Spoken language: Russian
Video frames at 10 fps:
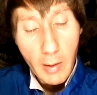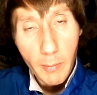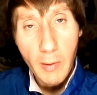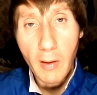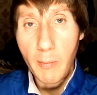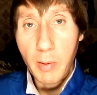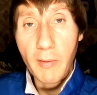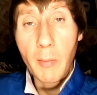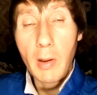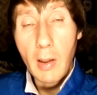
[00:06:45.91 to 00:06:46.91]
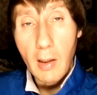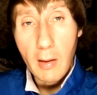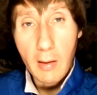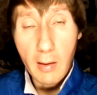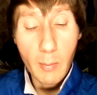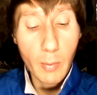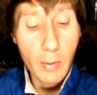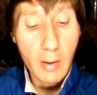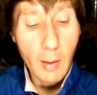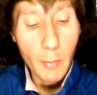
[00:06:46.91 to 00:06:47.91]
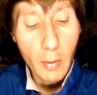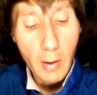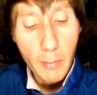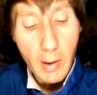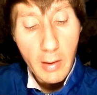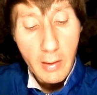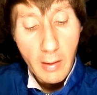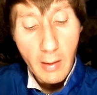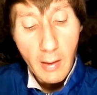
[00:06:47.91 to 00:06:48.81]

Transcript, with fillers: повымирает, их будет намного меньше.